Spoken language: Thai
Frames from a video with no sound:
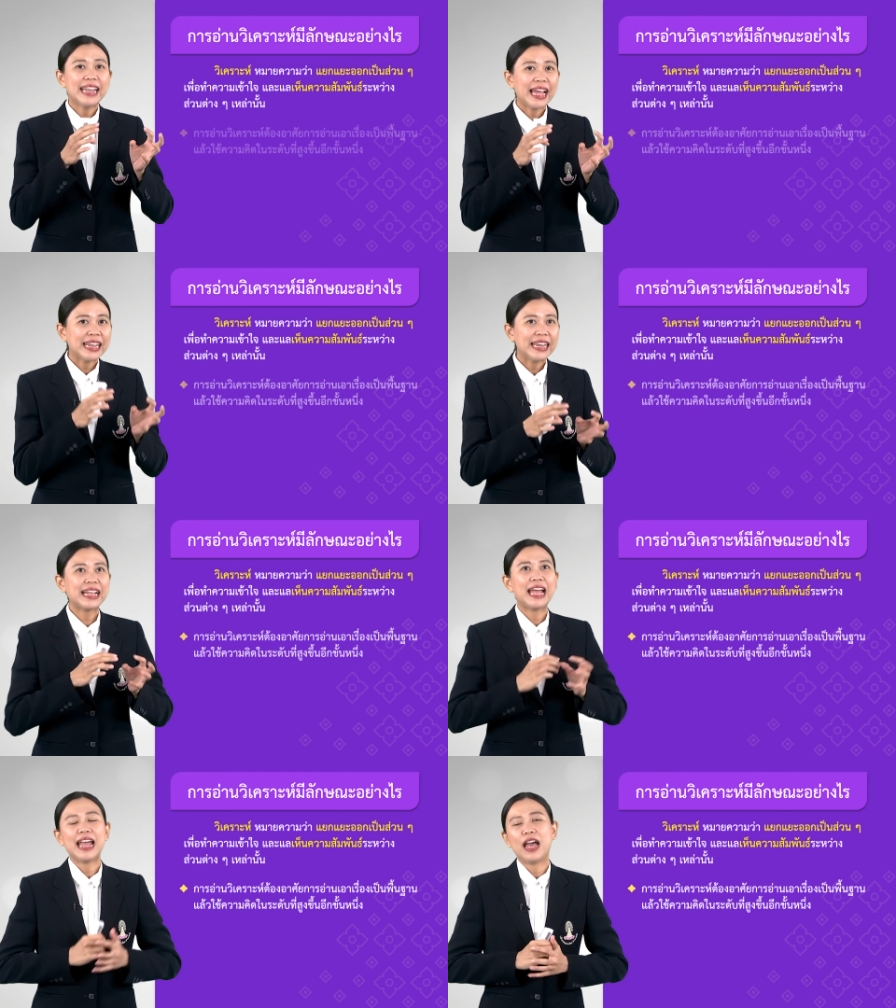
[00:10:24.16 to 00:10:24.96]
ดังนั้น
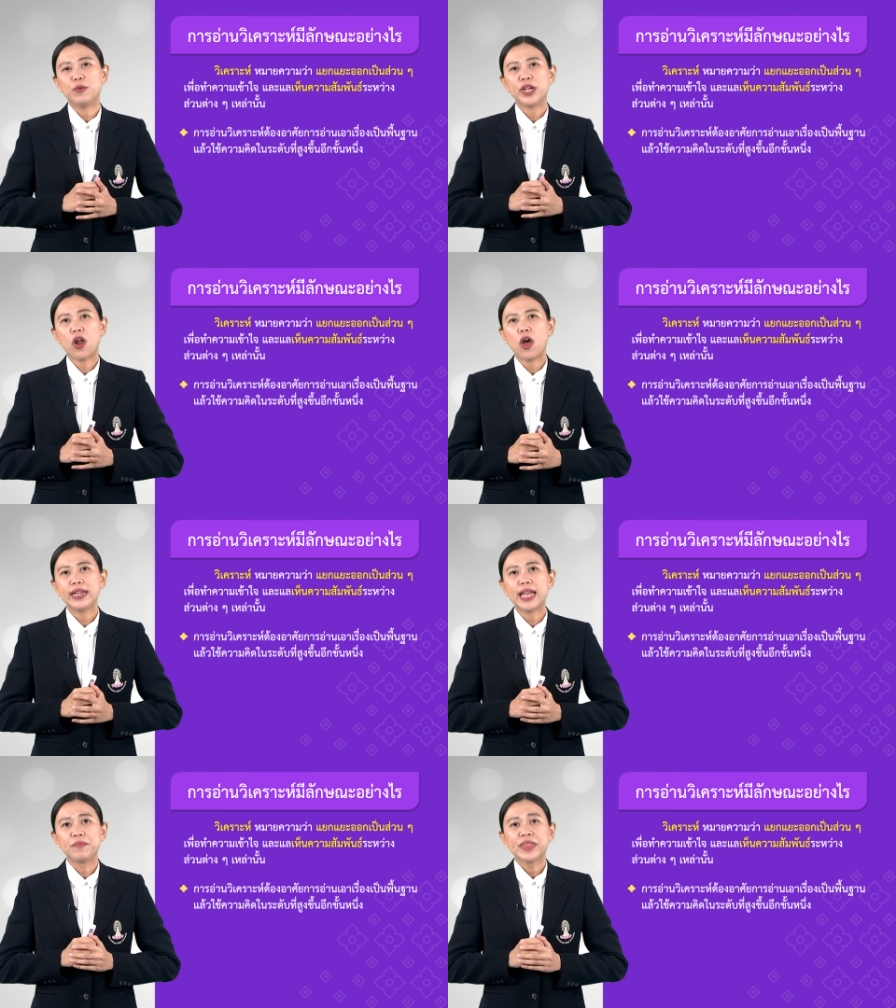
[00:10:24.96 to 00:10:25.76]
การอ่านวิเคราะห์
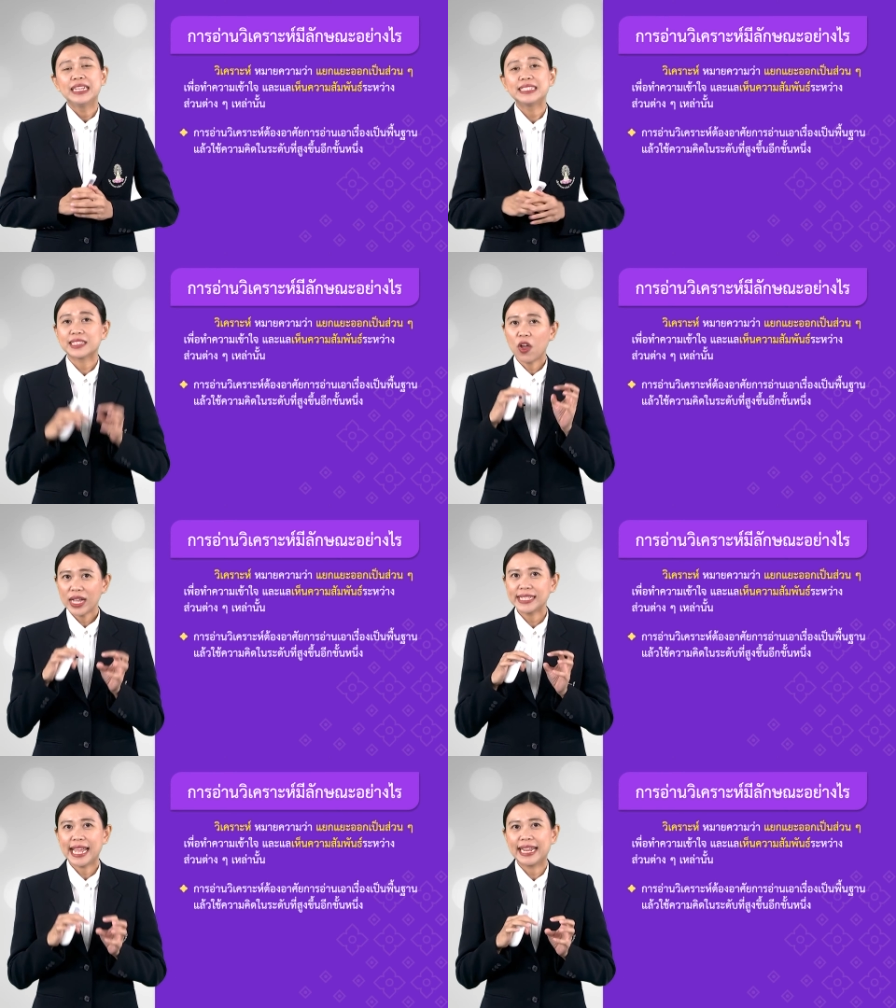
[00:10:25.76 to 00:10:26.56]
เนี่ยจะต้อง
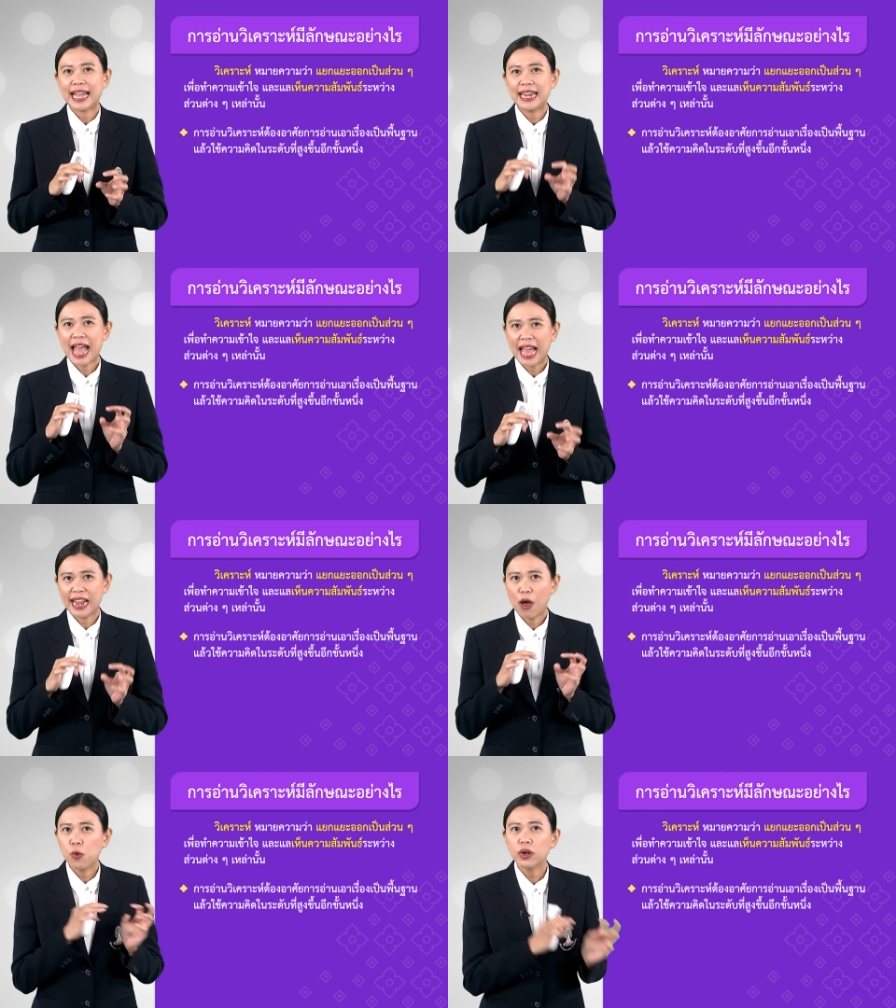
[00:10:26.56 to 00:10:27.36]
อาศัยการอ่าน
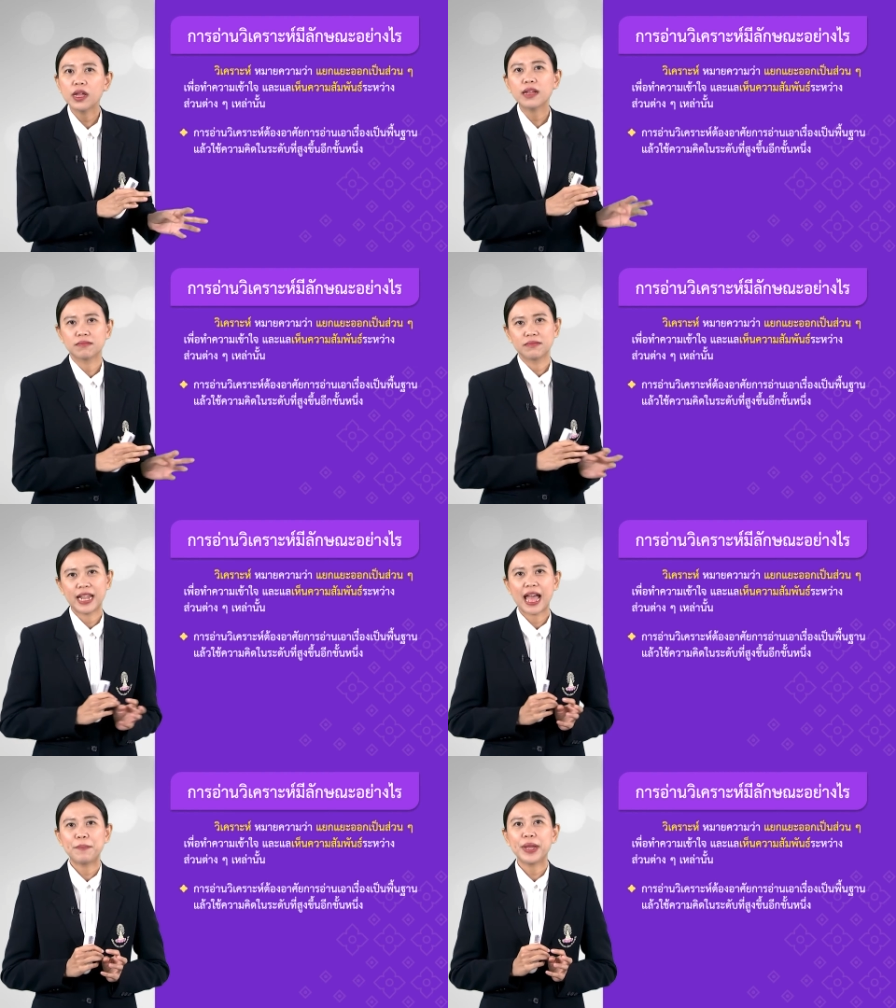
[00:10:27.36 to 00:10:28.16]
เอาเรื่อง
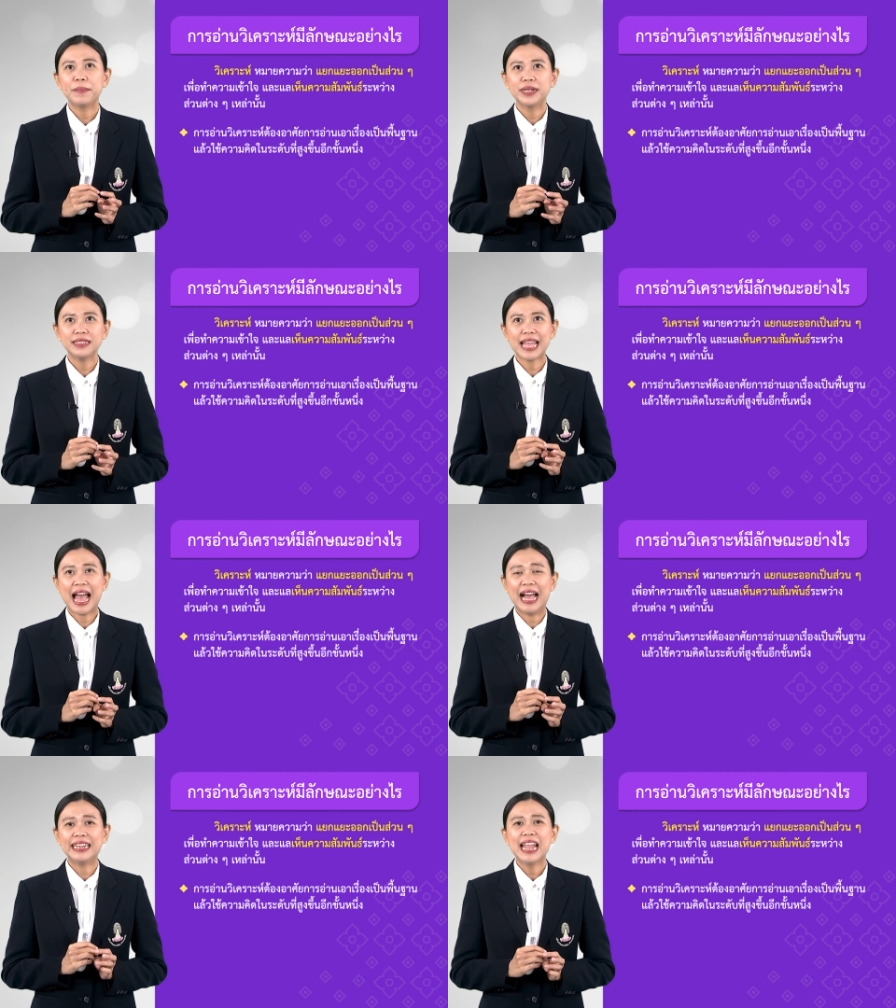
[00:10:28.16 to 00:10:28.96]
นะคะเป็นพื้น
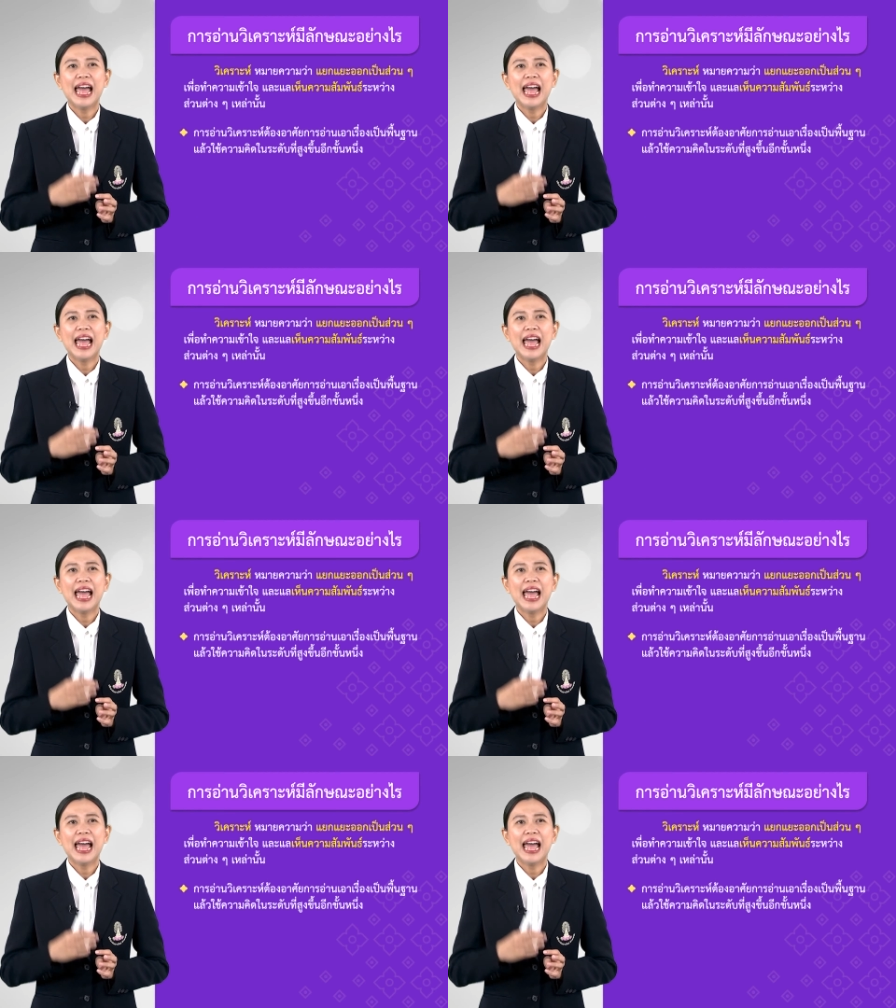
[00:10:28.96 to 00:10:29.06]
ฐาน